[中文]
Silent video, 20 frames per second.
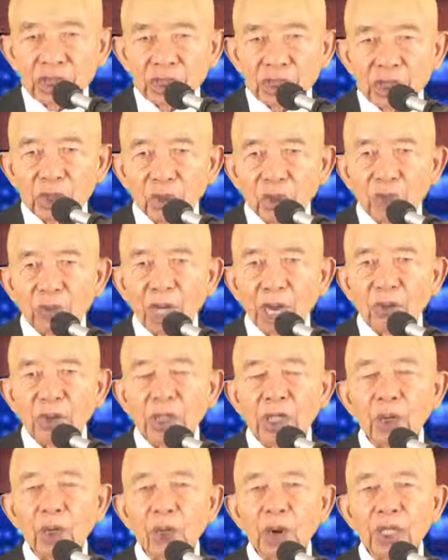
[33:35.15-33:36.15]
就到
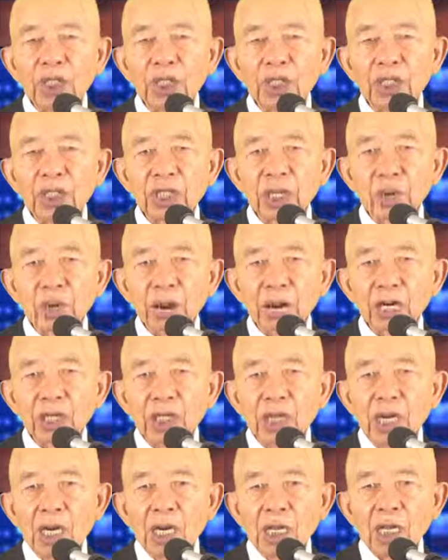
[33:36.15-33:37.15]
此为止，希望
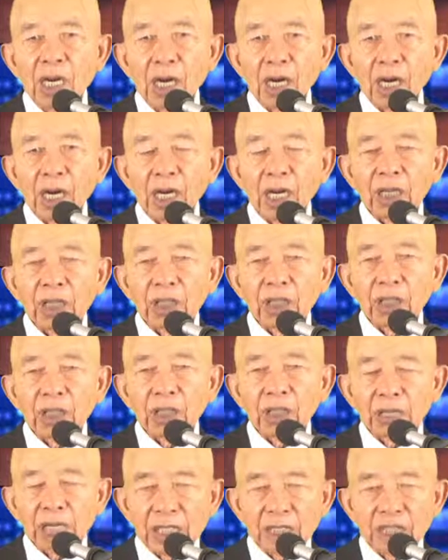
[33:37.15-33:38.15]
啊
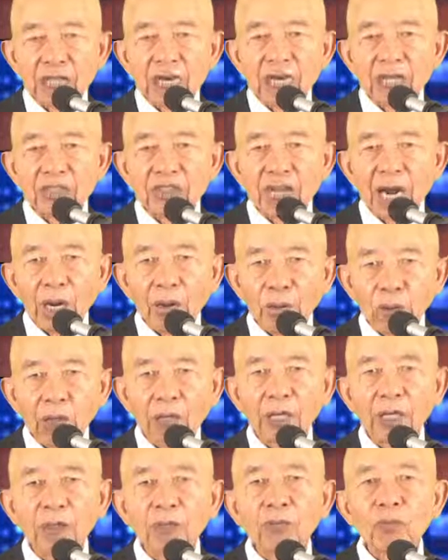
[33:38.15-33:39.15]
跟大家再会，